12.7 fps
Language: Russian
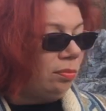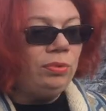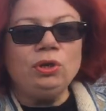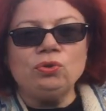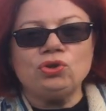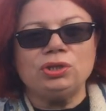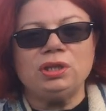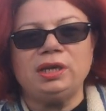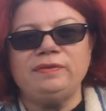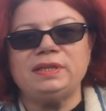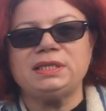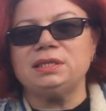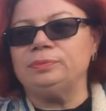мне очень
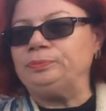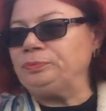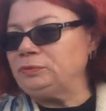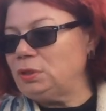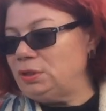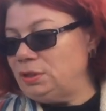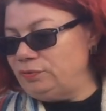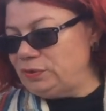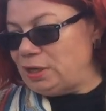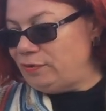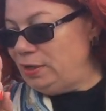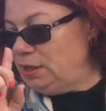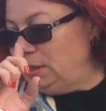нравится э, в
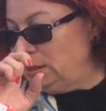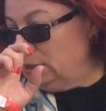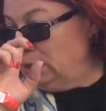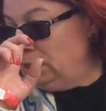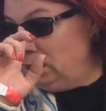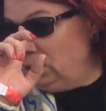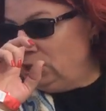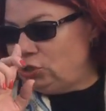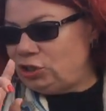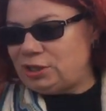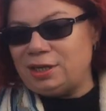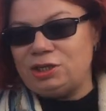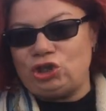Норвегии.
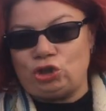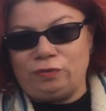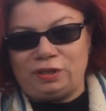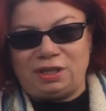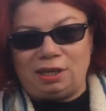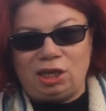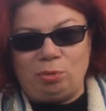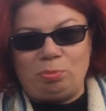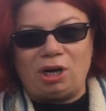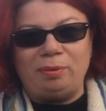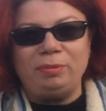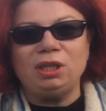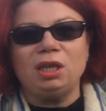Считается, что вот такие
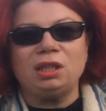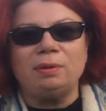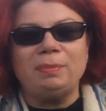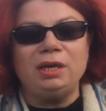пирамидки – это